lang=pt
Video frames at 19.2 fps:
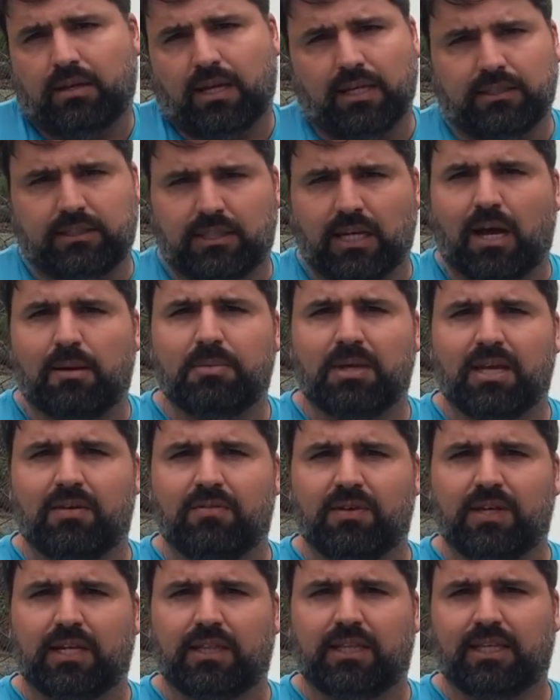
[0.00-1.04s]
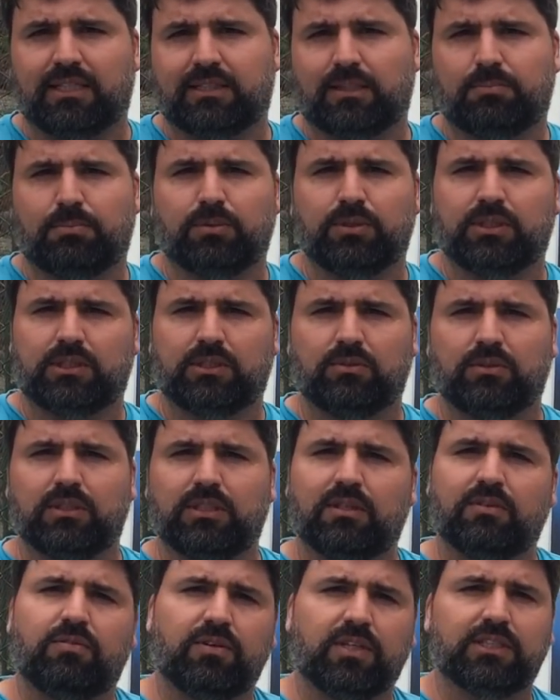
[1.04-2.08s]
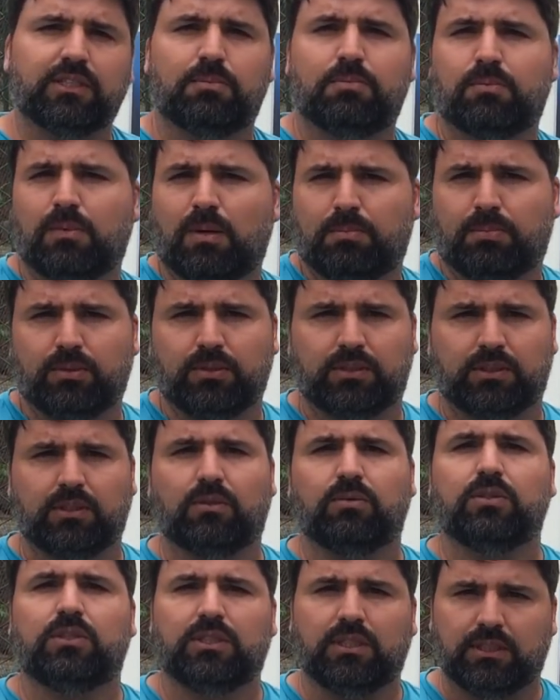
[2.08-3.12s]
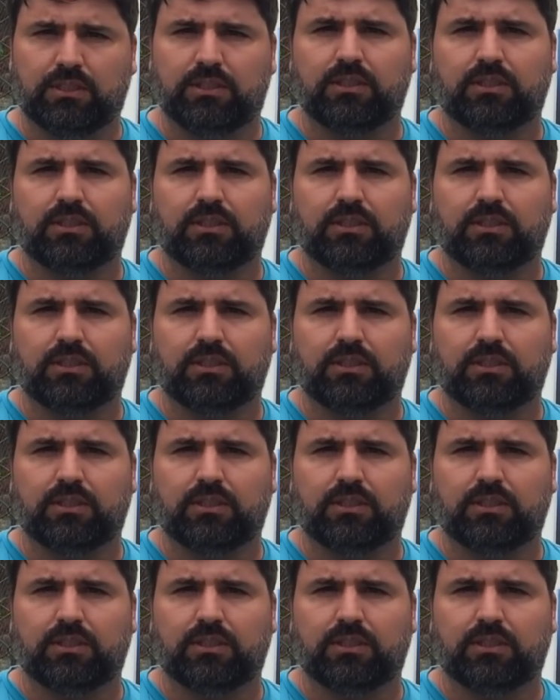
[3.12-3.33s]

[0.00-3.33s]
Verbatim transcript: quem sabe, reverter essa posição de defesa para uma posição de,